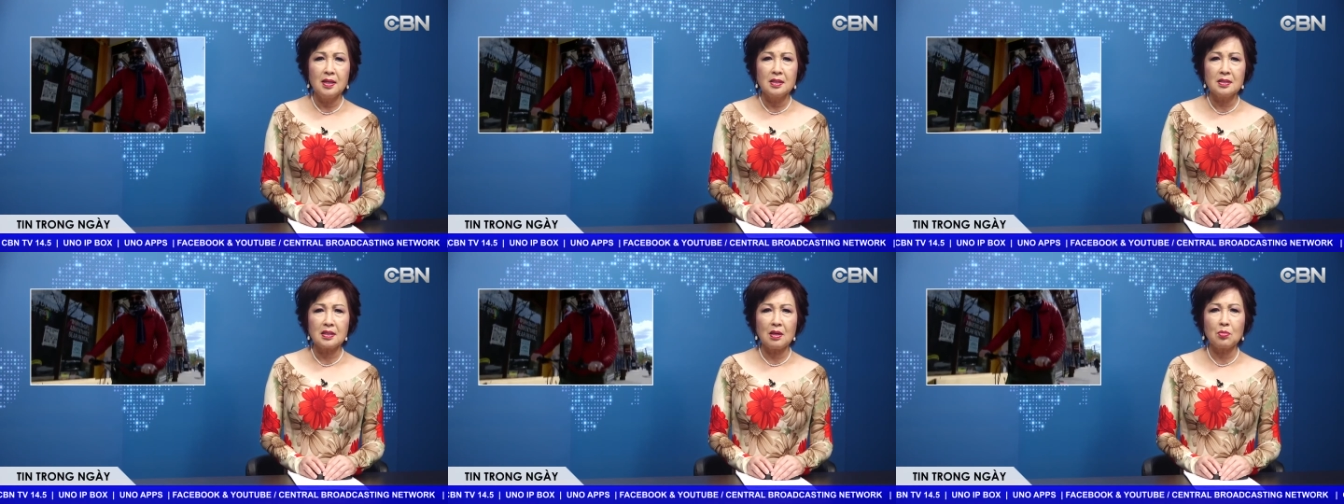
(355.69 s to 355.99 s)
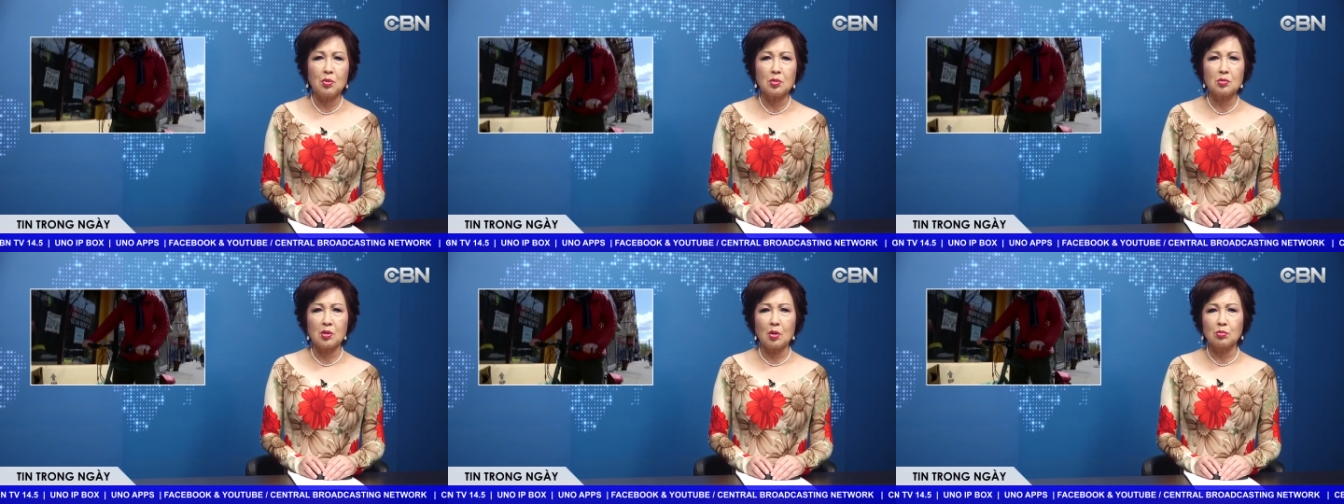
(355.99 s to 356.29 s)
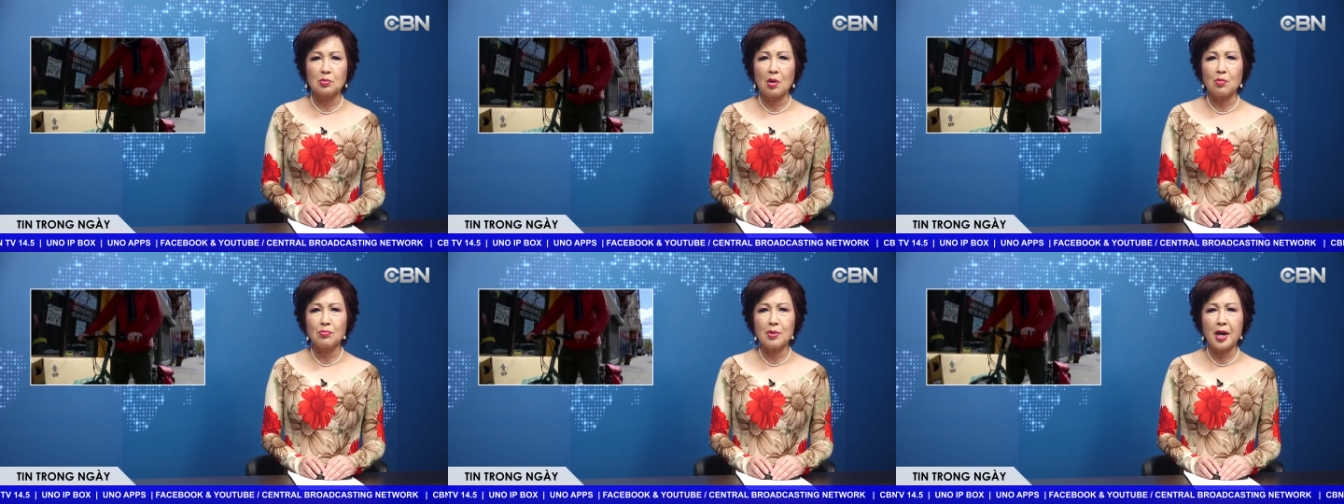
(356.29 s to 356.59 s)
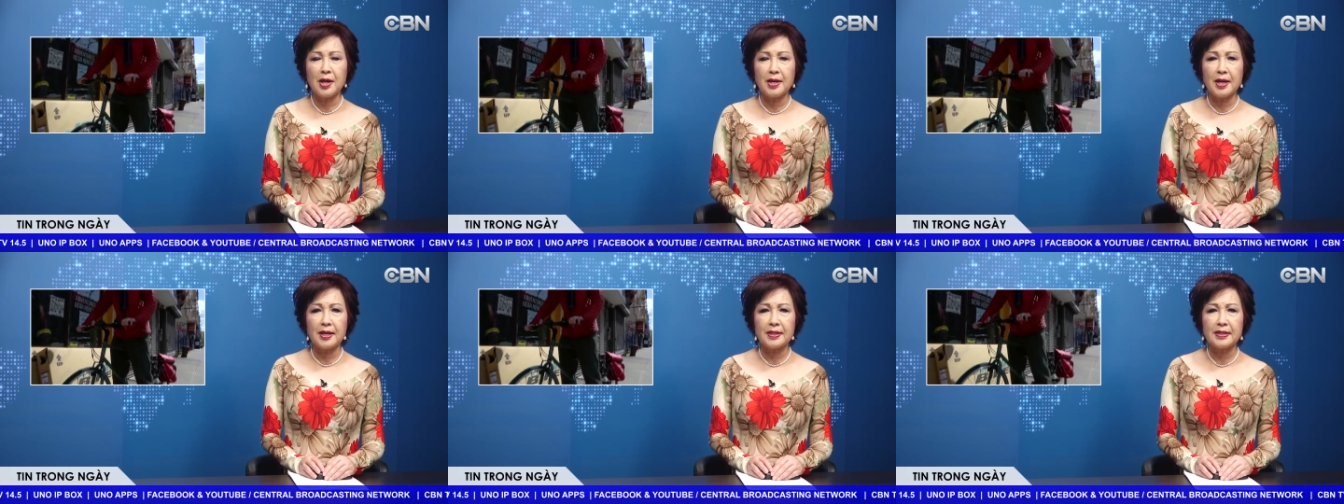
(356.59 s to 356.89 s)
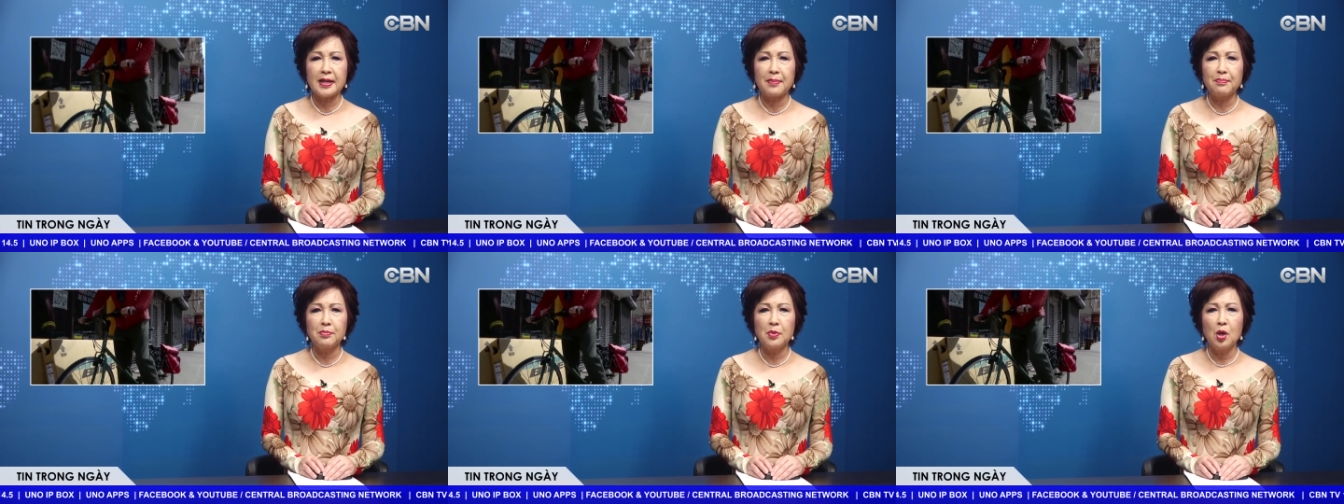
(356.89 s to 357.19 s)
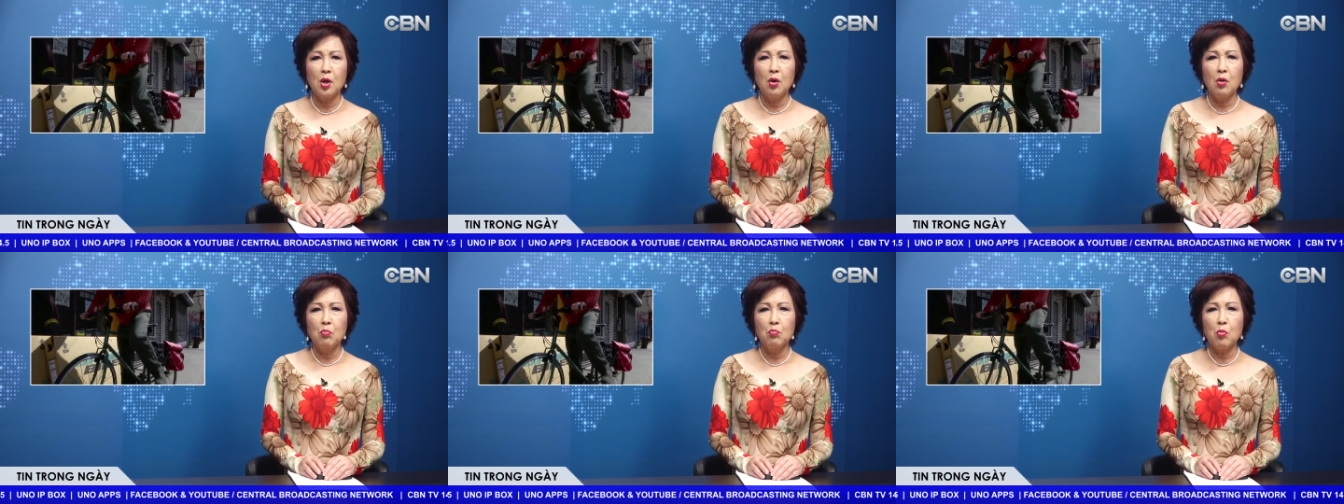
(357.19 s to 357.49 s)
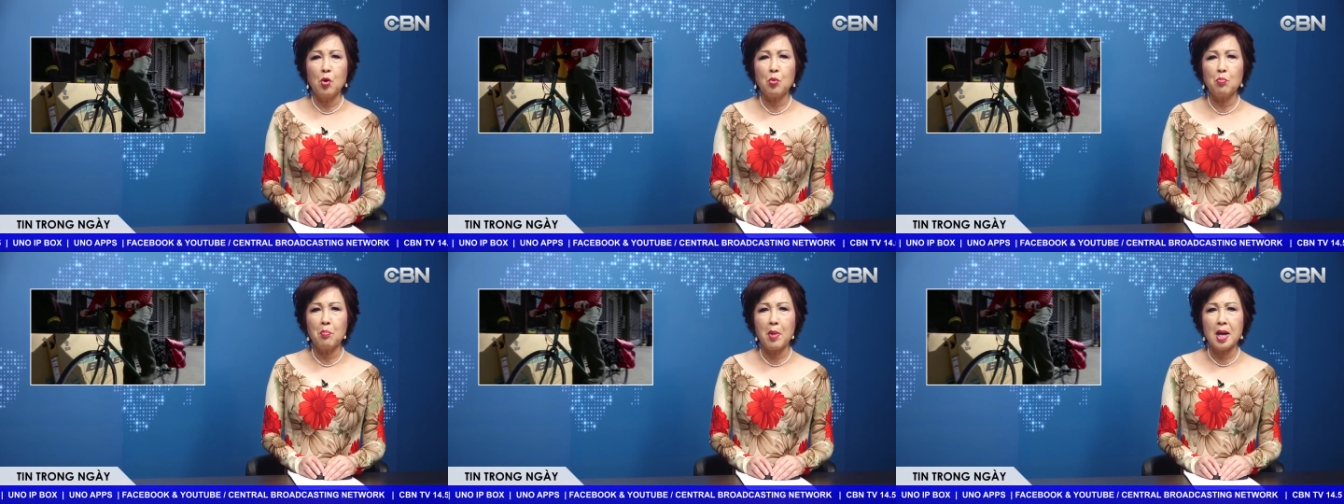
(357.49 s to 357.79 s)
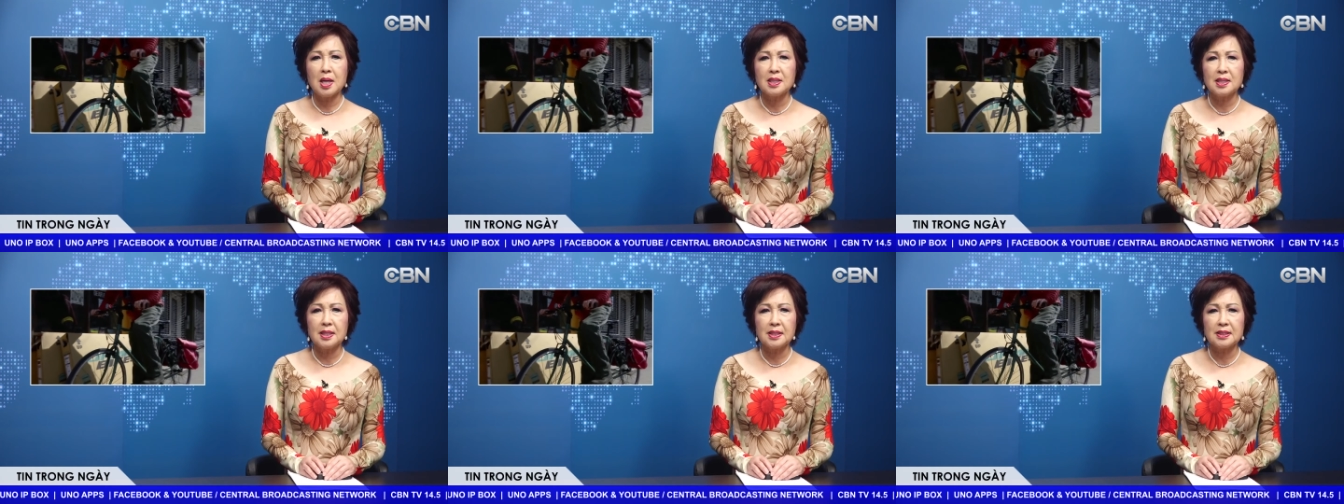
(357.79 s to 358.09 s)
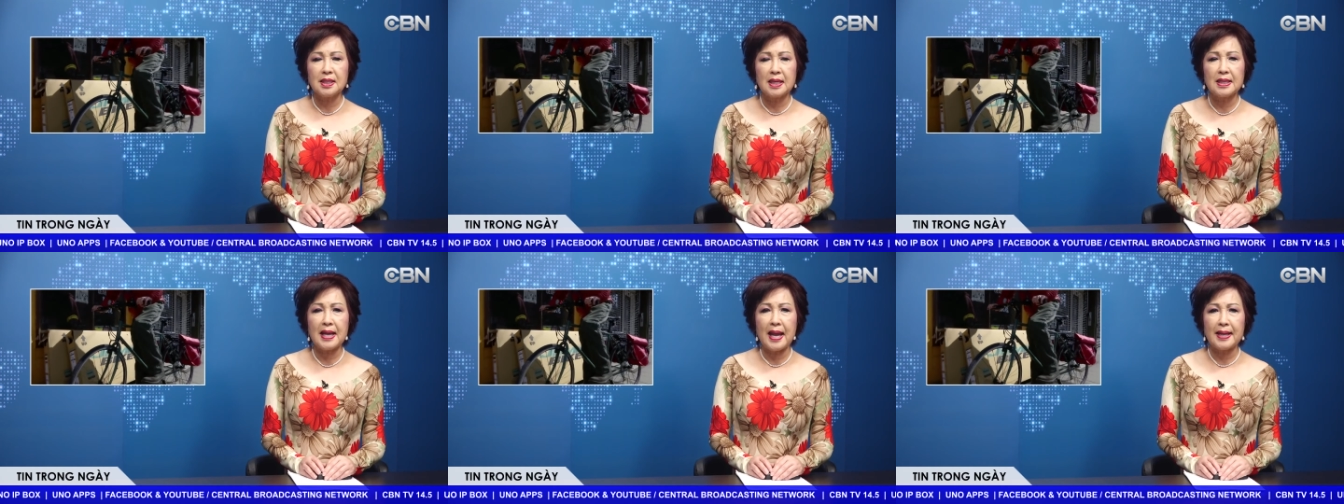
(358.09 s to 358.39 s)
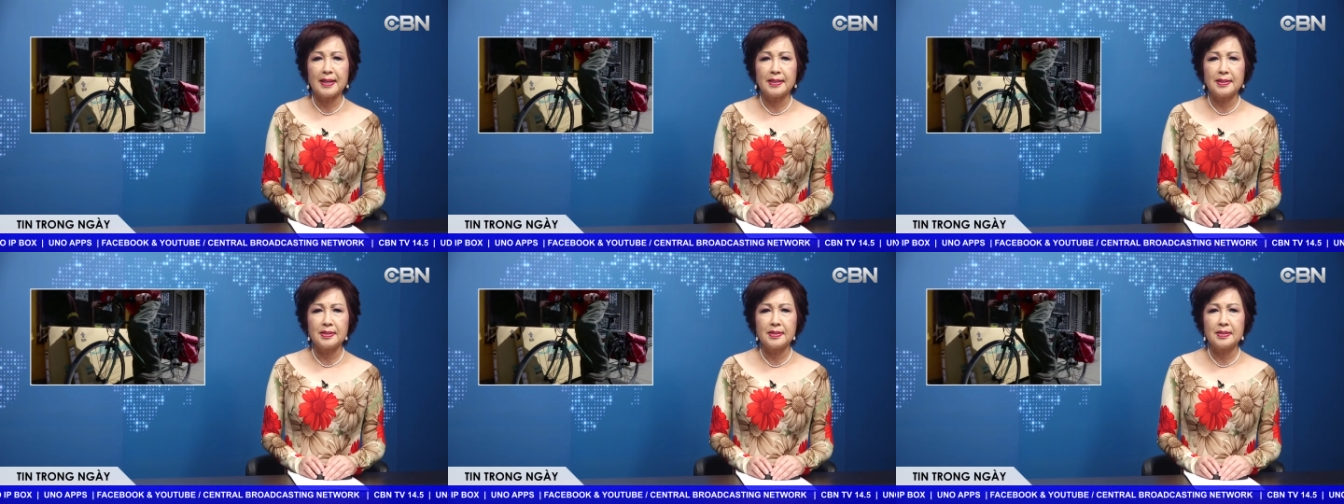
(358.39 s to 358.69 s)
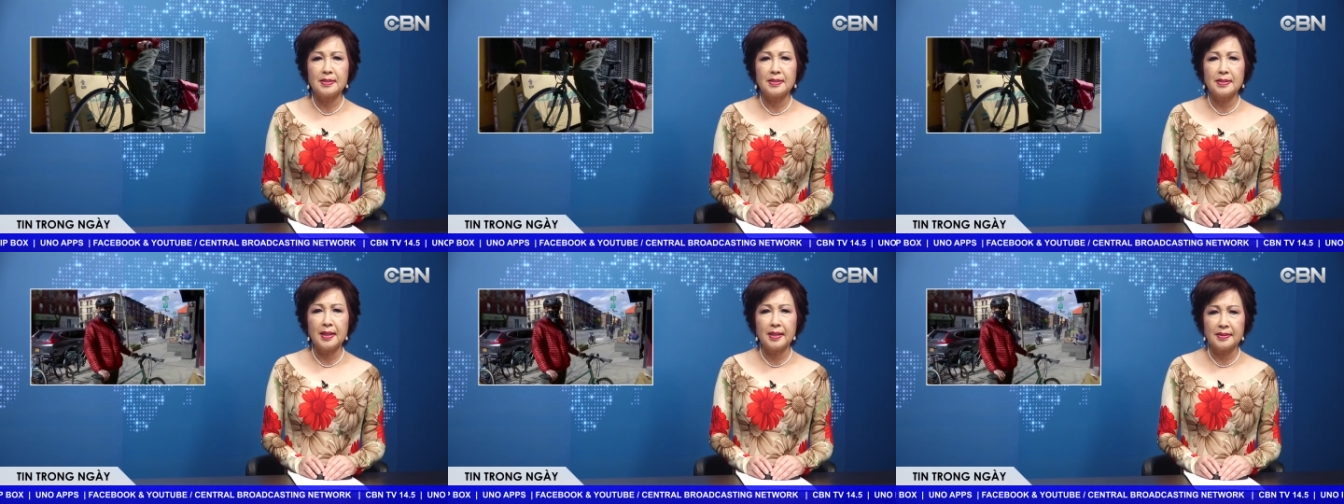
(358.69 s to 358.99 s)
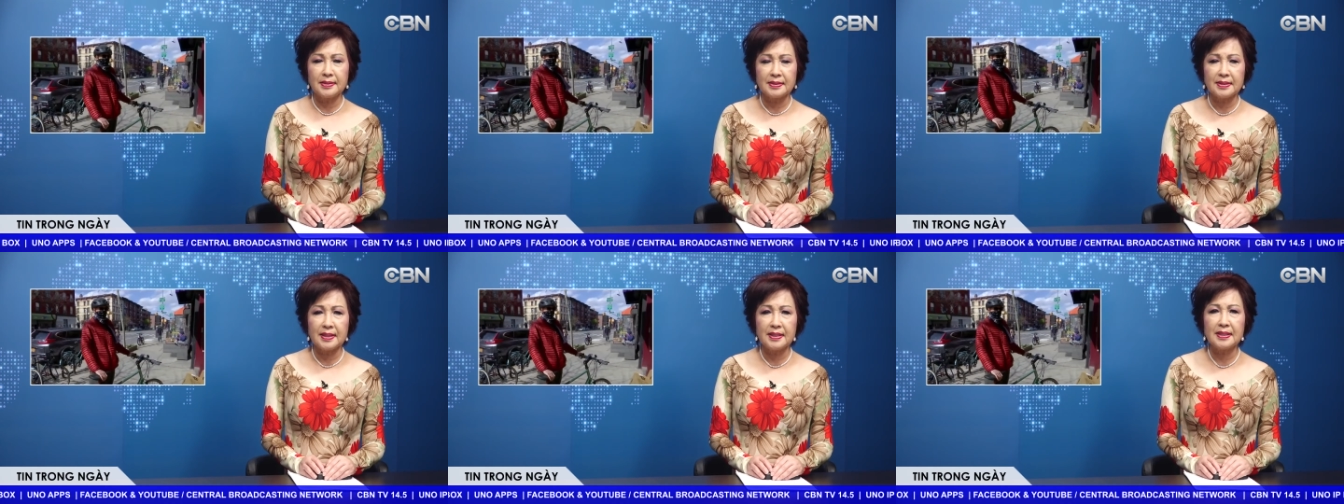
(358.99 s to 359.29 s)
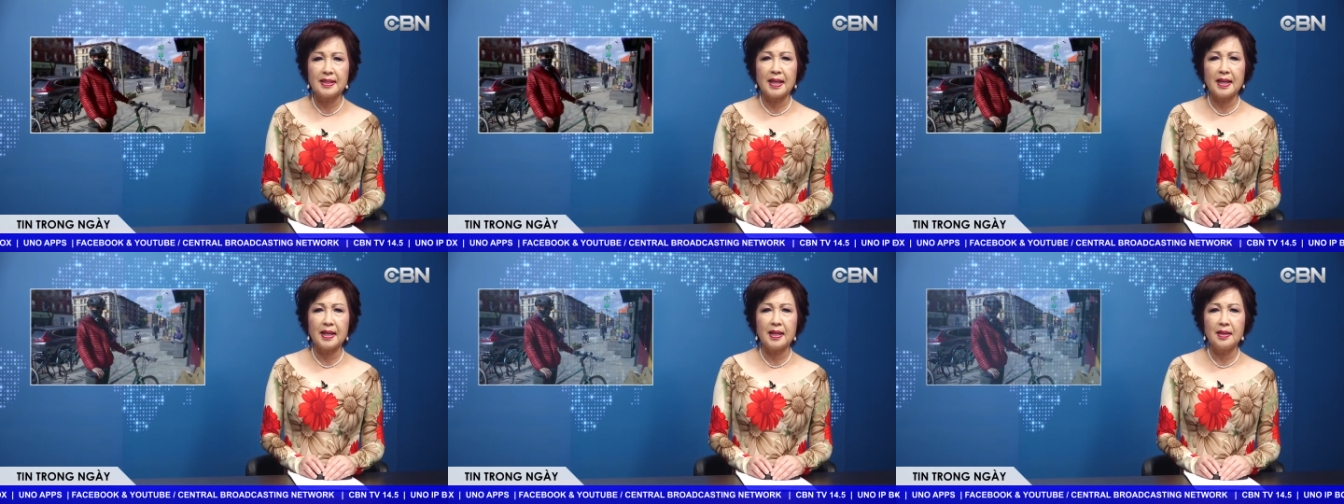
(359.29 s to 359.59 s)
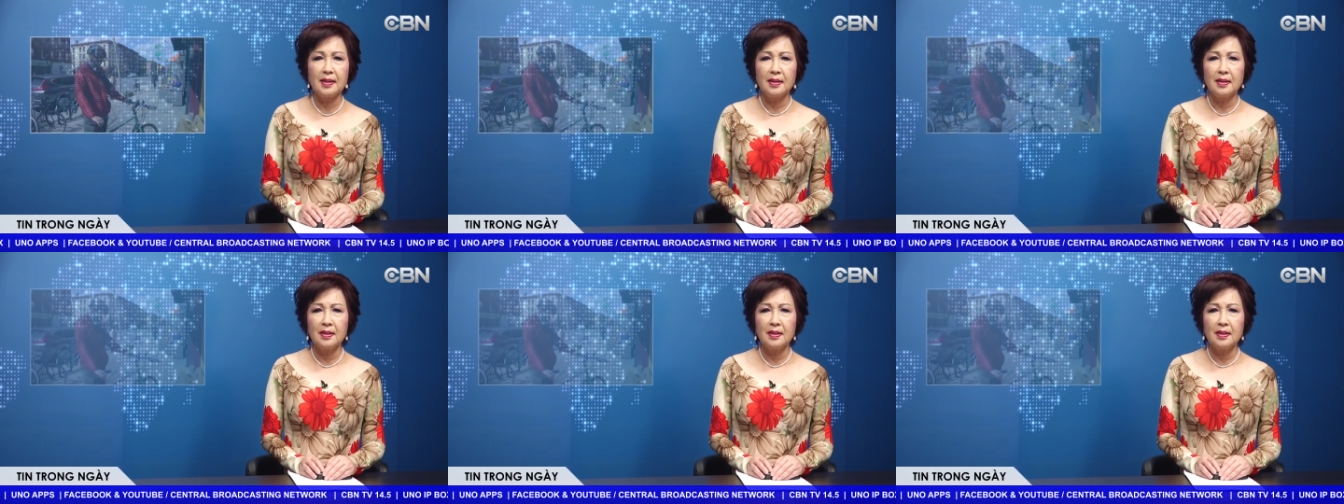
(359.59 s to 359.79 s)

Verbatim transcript: trong lúc Tổng thống Donald Trump muốn mở cửa trở lại nền kinh tế.